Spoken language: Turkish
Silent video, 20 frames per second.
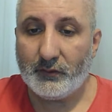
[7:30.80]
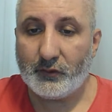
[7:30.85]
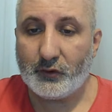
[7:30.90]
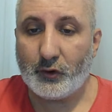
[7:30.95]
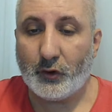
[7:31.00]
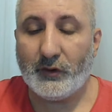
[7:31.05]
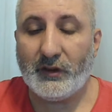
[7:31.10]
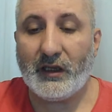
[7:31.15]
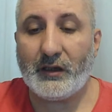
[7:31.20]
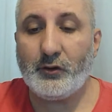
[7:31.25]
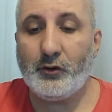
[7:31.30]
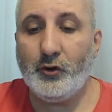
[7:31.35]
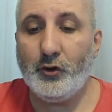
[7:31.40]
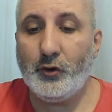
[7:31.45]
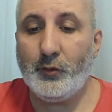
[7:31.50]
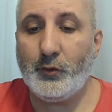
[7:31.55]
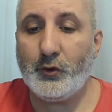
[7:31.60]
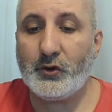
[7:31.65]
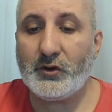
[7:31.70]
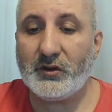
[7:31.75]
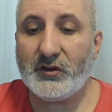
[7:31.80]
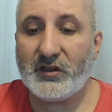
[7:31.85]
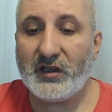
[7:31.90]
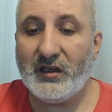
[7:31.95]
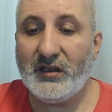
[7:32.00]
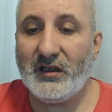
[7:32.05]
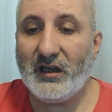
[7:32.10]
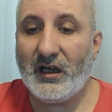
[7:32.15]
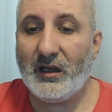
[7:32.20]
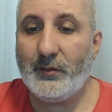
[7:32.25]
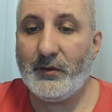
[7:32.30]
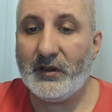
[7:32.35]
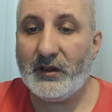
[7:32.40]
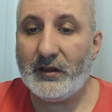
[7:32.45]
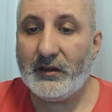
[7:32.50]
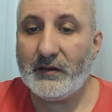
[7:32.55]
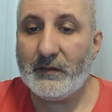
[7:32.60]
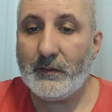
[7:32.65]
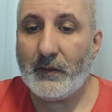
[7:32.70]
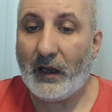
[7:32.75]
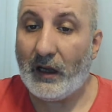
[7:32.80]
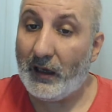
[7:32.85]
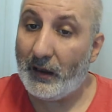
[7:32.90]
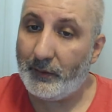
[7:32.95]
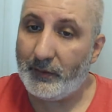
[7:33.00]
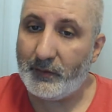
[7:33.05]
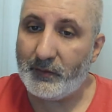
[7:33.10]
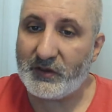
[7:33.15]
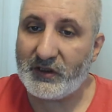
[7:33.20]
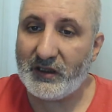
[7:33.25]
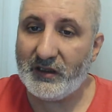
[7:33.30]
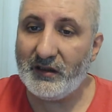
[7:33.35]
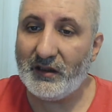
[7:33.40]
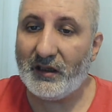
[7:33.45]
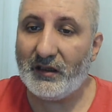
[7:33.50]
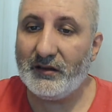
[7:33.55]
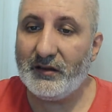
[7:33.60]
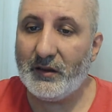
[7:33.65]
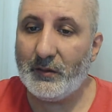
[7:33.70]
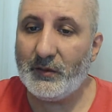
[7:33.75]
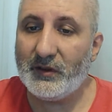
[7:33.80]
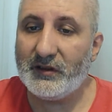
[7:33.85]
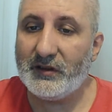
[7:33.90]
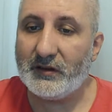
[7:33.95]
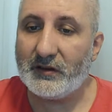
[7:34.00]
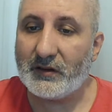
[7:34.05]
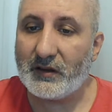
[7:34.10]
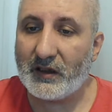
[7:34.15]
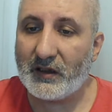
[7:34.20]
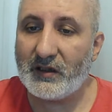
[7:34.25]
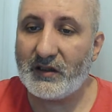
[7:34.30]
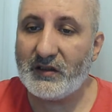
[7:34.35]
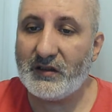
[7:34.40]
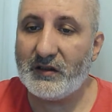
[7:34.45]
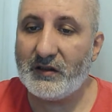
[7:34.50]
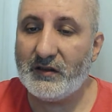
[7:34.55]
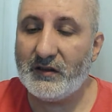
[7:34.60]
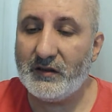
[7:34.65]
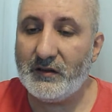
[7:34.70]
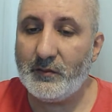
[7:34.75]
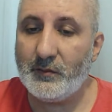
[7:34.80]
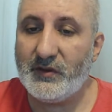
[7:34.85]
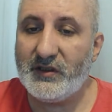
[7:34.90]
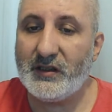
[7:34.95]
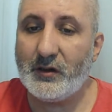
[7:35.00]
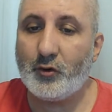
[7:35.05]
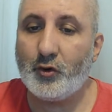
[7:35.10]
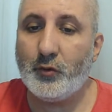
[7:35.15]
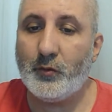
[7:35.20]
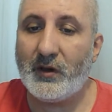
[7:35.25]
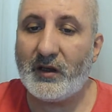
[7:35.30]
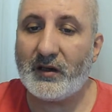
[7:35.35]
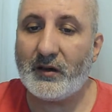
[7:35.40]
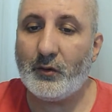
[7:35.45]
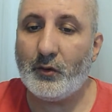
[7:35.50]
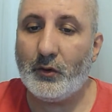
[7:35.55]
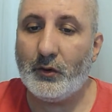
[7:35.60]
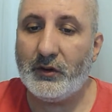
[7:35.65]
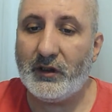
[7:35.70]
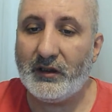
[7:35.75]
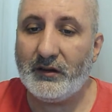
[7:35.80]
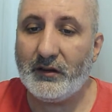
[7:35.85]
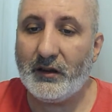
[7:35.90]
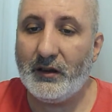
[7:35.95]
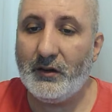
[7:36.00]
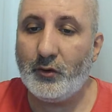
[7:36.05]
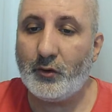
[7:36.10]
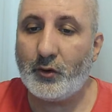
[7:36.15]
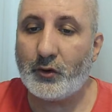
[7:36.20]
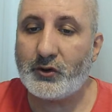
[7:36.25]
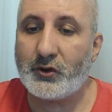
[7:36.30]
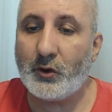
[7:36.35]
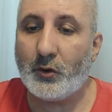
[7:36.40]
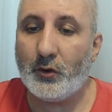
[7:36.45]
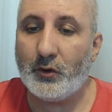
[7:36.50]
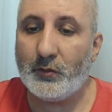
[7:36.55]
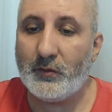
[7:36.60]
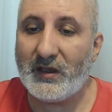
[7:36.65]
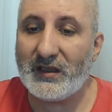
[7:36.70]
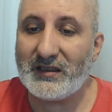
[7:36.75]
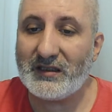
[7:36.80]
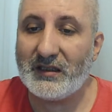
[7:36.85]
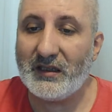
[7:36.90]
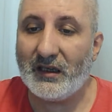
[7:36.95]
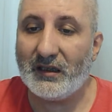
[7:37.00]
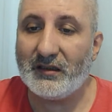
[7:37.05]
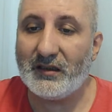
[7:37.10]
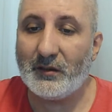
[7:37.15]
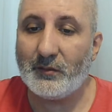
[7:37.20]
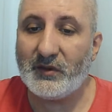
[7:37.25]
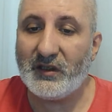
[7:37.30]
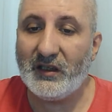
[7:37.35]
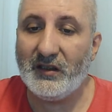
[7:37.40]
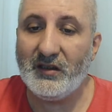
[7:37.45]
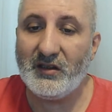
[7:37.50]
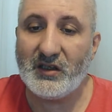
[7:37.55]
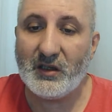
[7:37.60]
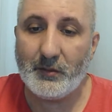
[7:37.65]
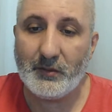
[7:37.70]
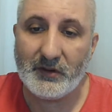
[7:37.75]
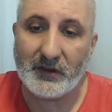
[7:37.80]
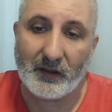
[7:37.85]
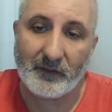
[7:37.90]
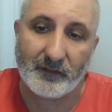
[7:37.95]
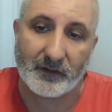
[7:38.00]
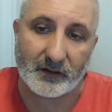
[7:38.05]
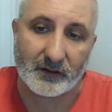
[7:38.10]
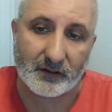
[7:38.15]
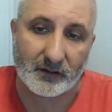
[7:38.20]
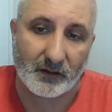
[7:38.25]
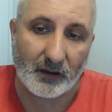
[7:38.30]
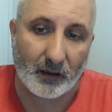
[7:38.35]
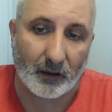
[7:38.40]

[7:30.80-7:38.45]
Soner Gürbüz, Sayın abi abim senin anlamadığın, karıştırdığın bize kumar olan Ali Koç'a olmaz ki adam kendi cebinden verir.